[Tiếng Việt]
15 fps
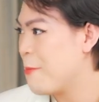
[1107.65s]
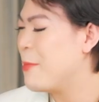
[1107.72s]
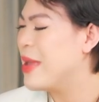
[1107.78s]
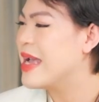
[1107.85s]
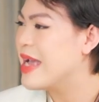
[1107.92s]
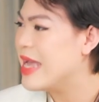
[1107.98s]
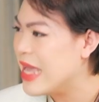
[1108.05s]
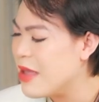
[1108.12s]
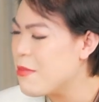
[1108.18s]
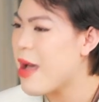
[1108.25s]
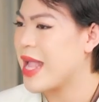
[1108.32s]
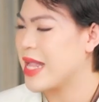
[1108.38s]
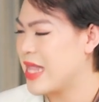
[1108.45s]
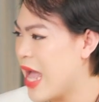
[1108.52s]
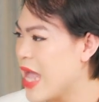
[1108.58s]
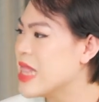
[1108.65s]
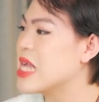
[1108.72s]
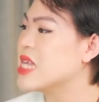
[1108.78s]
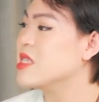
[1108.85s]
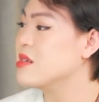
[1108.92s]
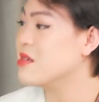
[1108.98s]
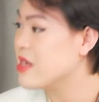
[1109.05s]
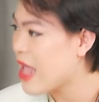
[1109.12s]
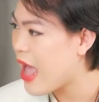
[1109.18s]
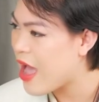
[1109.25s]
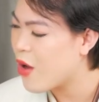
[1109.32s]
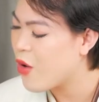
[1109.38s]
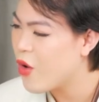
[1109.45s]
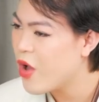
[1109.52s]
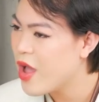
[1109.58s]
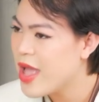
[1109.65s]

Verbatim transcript: mình nghĩ bản thân là giới nào